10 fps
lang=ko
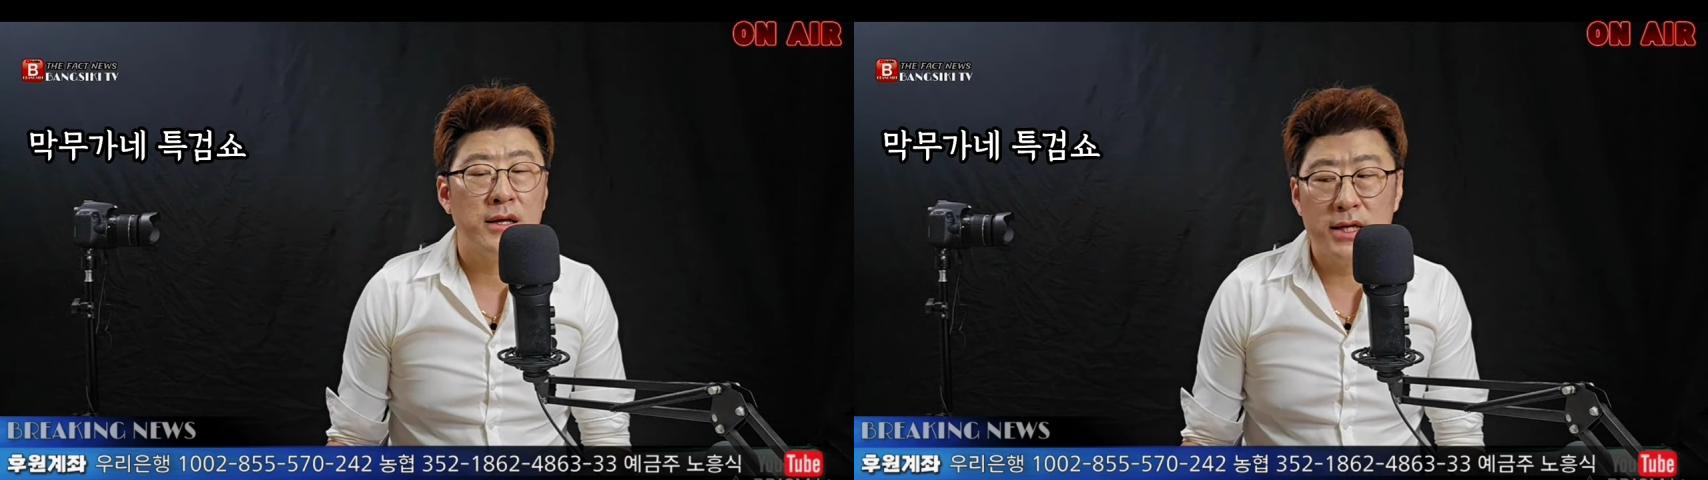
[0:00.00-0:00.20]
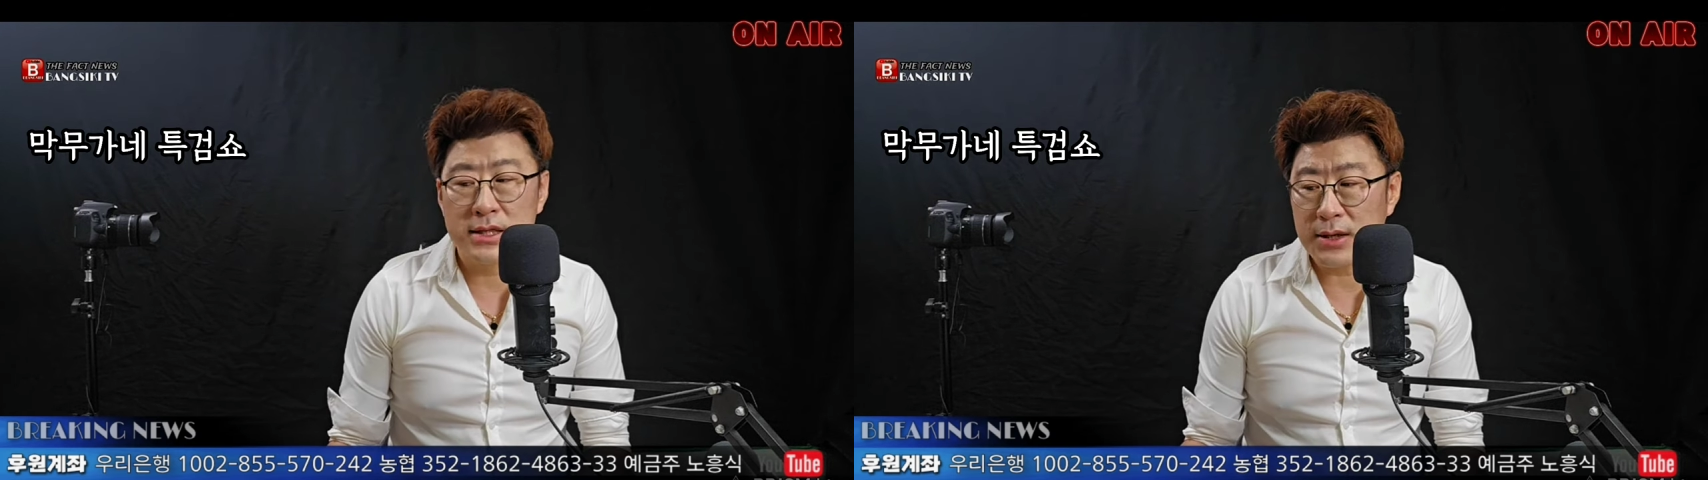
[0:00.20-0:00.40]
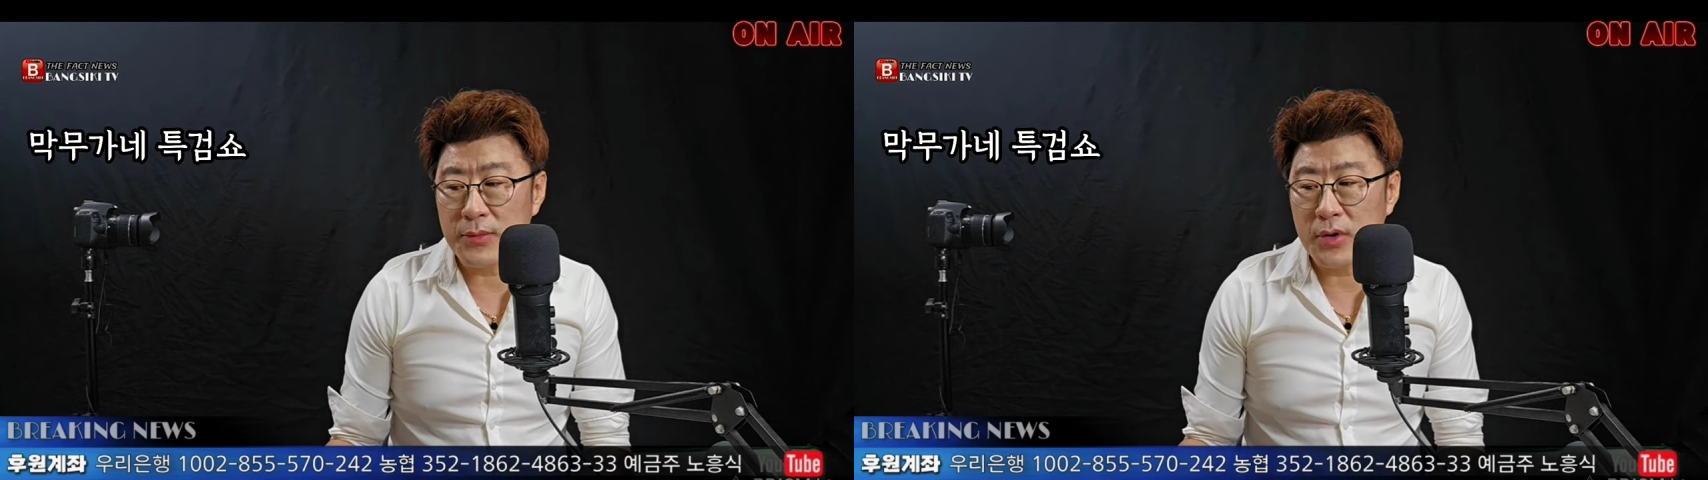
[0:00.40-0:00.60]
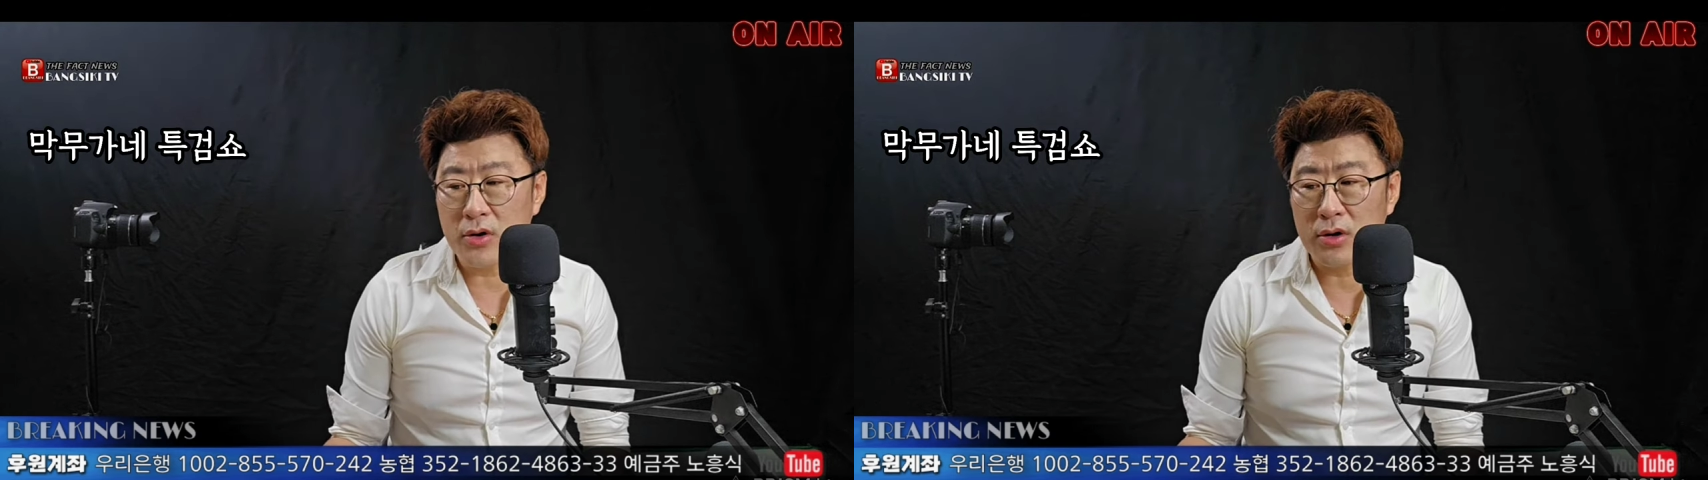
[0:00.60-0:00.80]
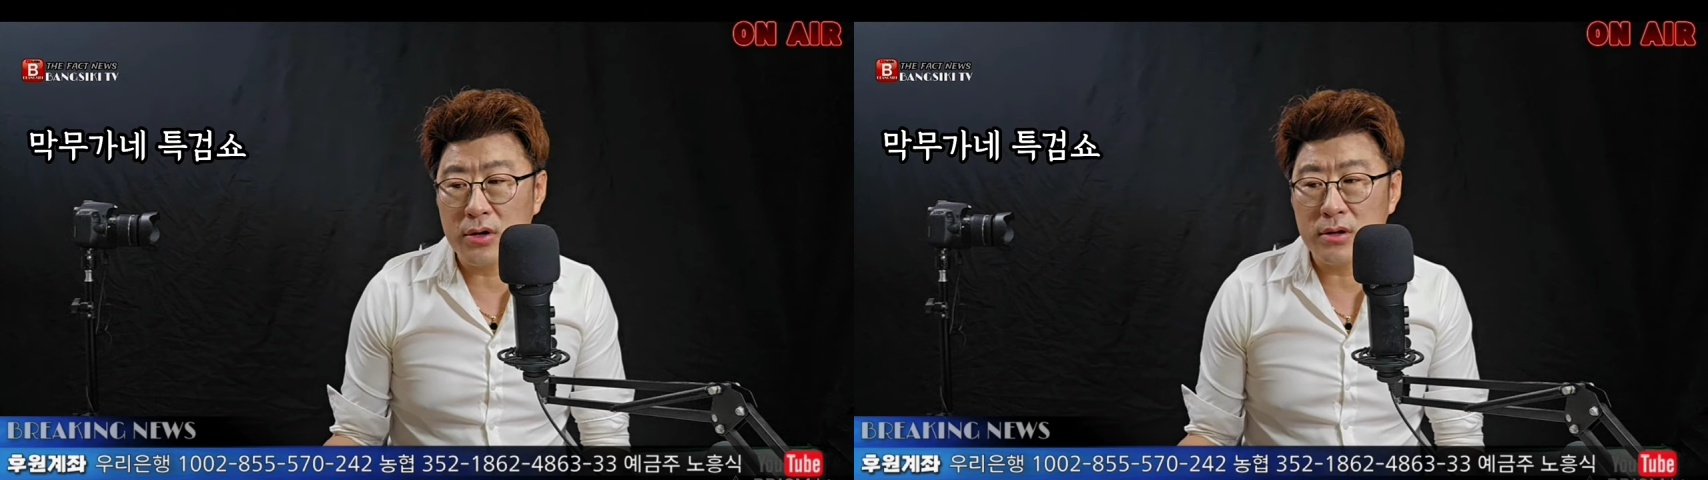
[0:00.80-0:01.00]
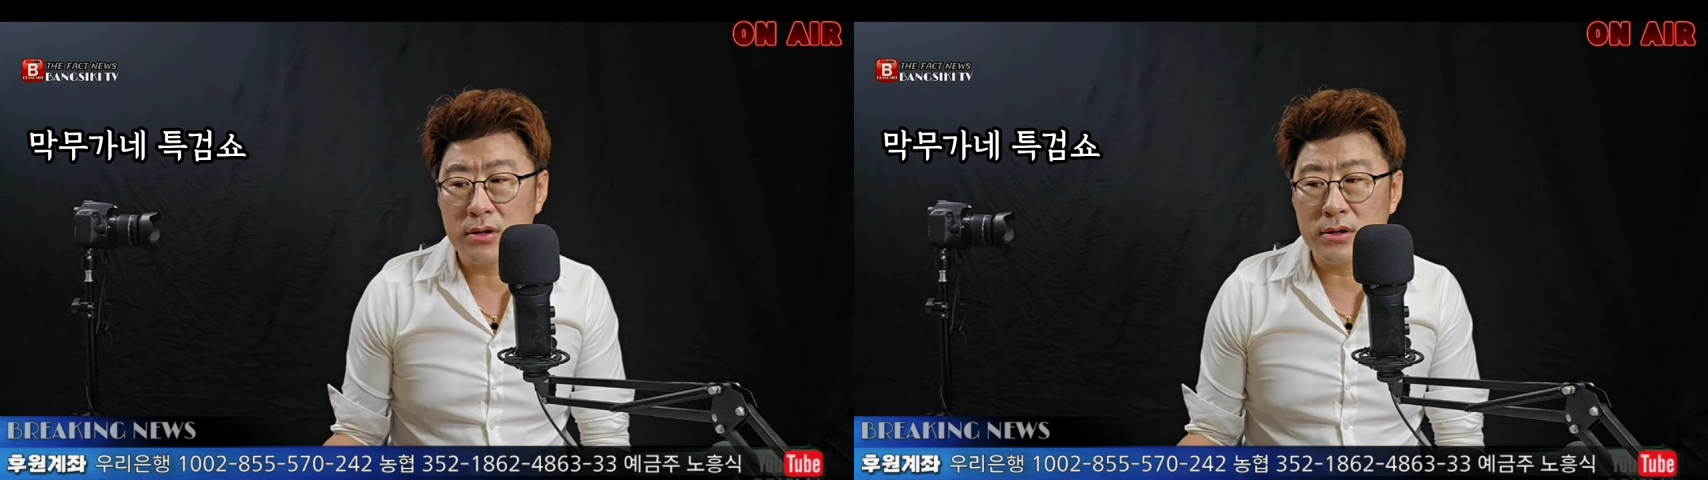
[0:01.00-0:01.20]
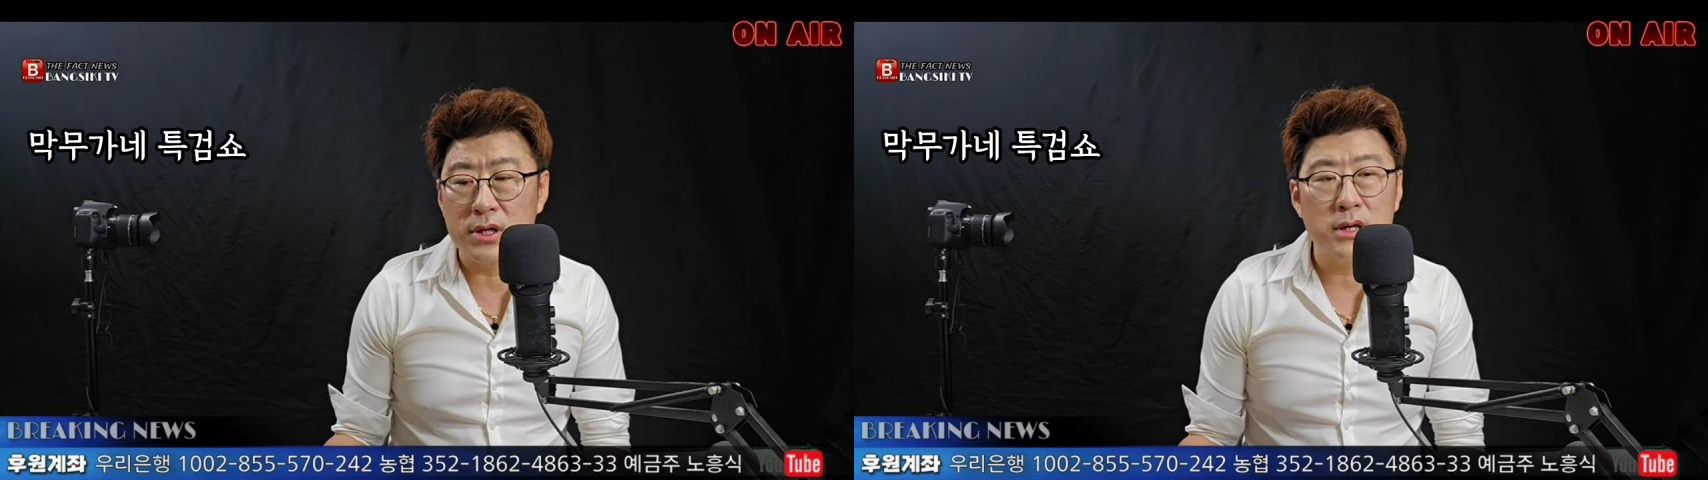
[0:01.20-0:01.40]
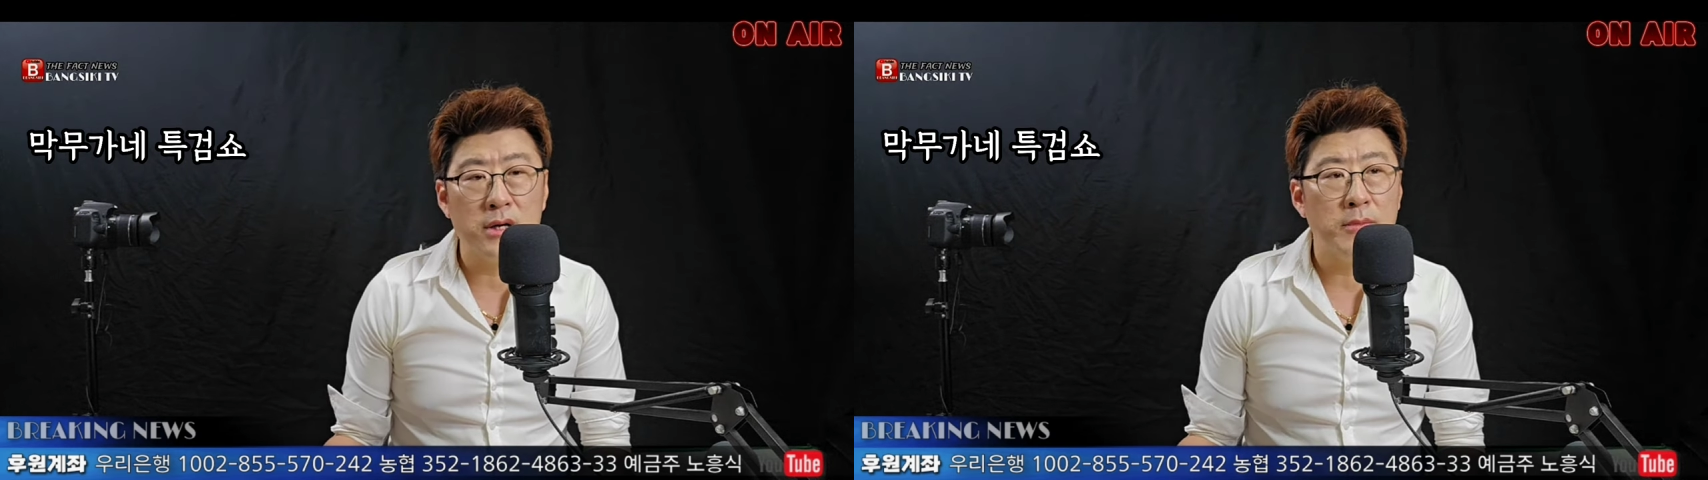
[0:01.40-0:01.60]

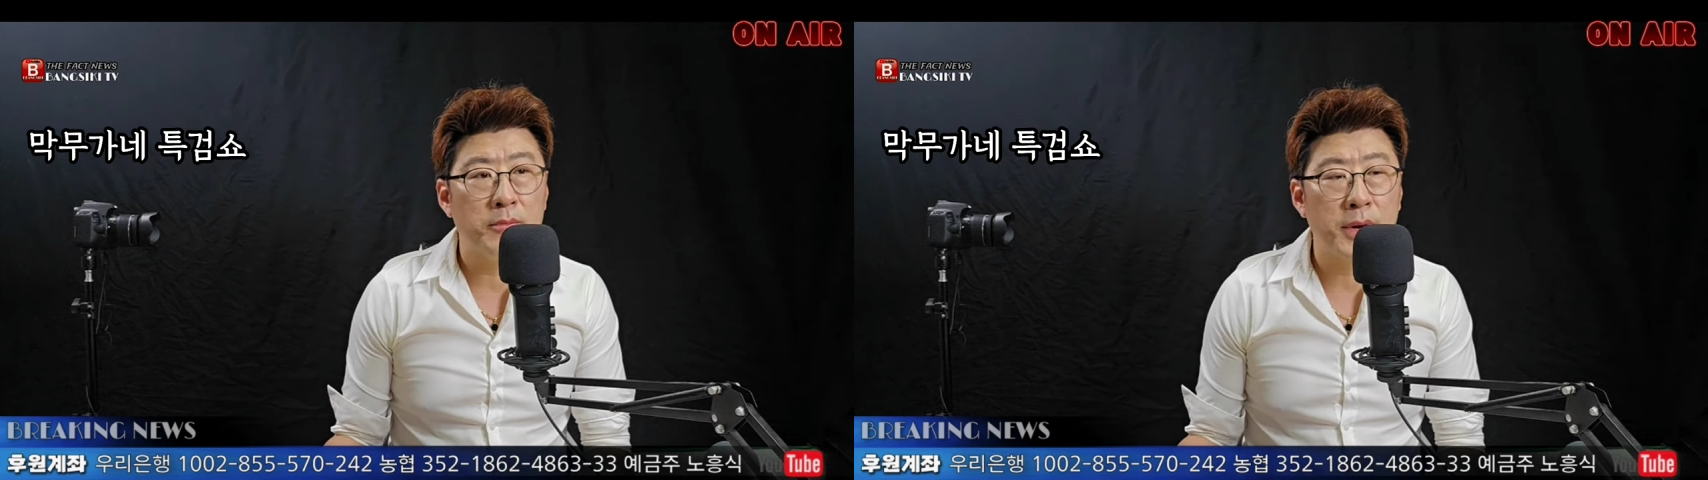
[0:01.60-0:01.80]
이재명을